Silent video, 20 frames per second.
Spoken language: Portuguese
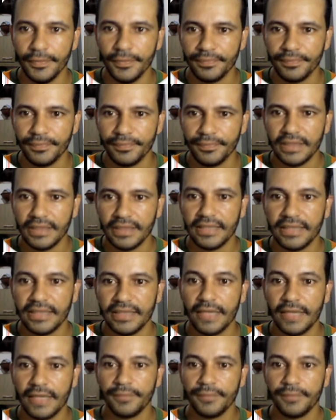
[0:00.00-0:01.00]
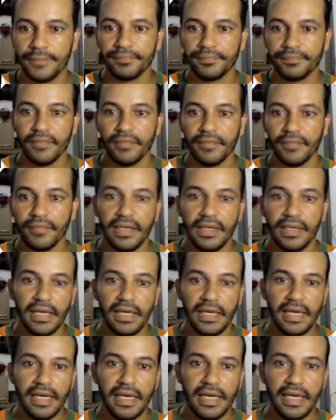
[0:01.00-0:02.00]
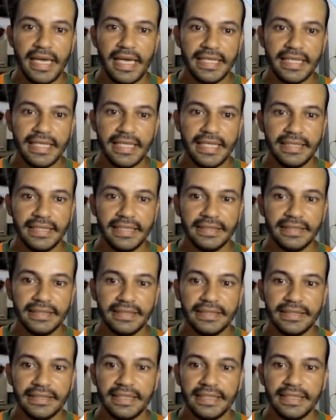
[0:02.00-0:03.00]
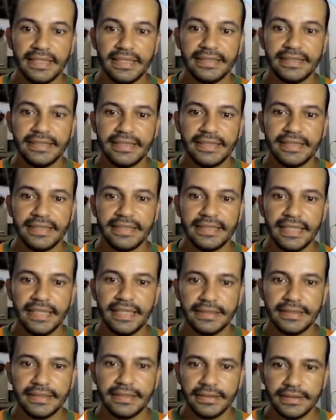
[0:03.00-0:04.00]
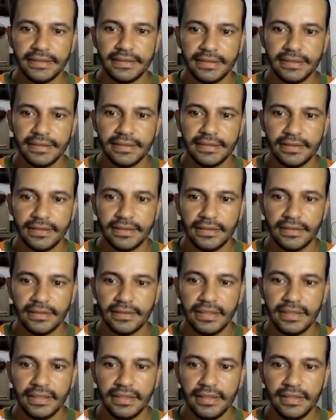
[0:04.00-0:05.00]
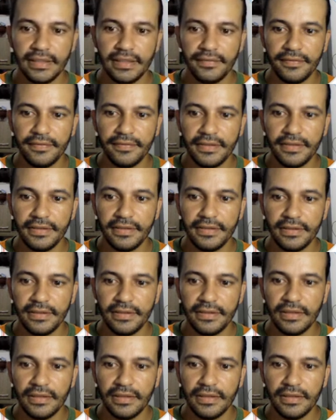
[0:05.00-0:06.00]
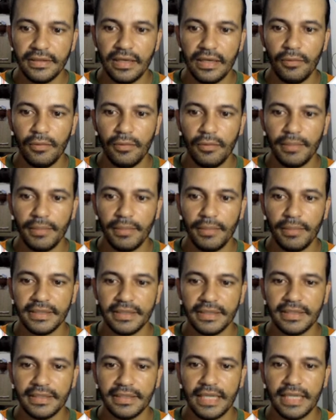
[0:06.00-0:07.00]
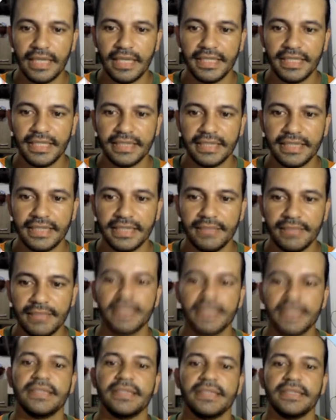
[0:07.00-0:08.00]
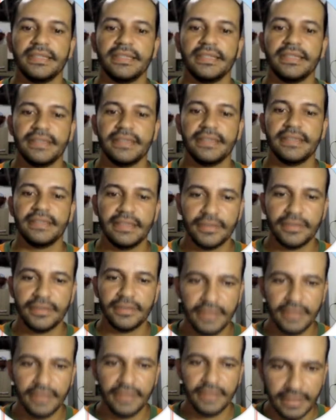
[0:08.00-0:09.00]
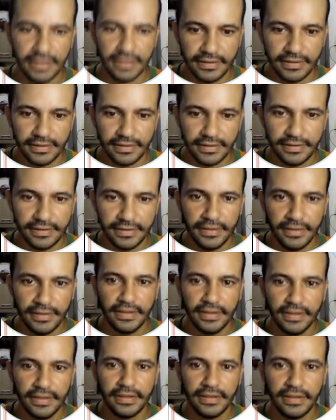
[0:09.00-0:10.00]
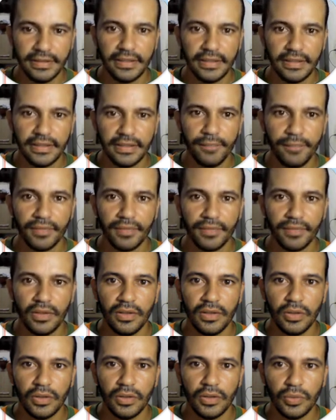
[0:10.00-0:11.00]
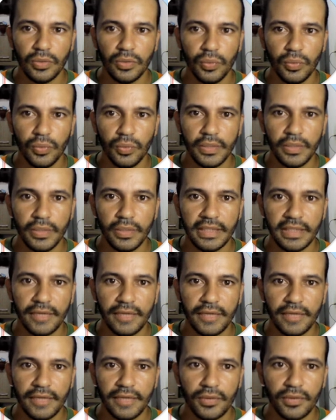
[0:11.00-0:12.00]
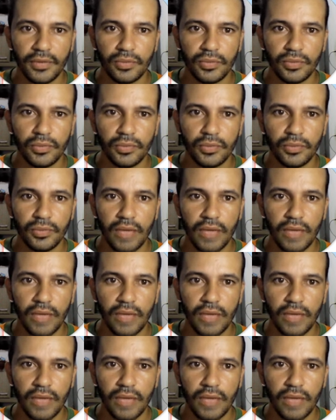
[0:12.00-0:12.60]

certo? É, em que diz que tem seis e que divide o planeta, as terras emersas em seis continentes. Então, o critério histórico-cultural